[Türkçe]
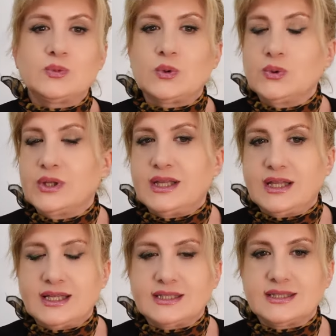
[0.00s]
Dolunay'ın
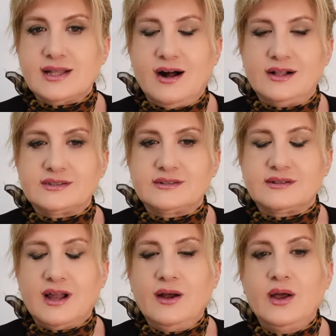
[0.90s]
etkisi
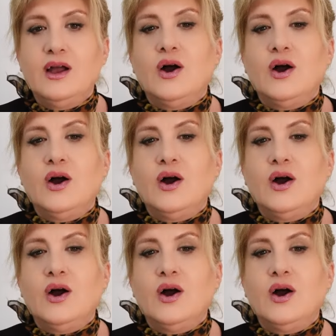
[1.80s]
altında